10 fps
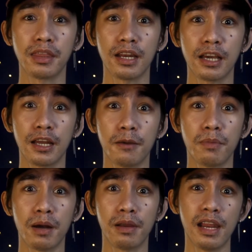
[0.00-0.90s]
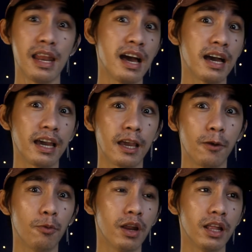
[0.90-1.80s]
talaga ng mga lalaki.
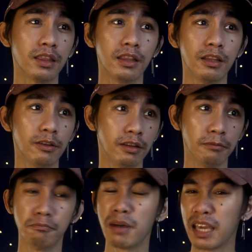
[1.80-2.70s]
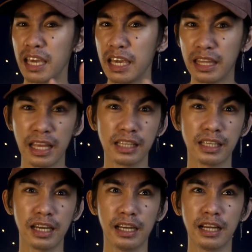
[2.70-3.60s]
Wala makikita
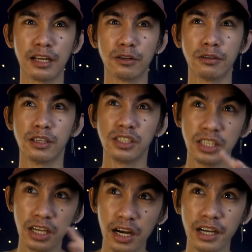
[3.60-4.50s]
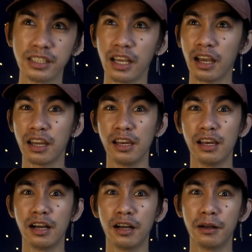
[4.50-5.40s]
sa kanilang CR, sa
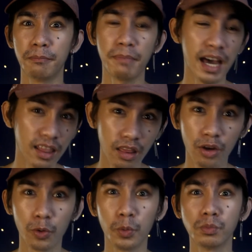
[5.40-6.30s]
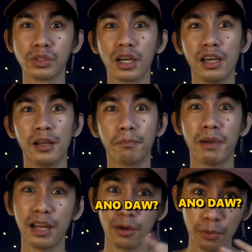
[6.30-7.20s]
kanilang bathroom, sa kanilang
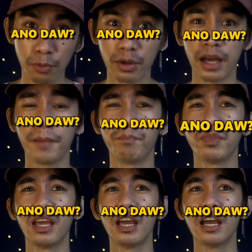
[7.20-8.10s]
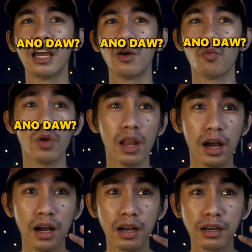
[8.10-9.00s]
palikuran. Walang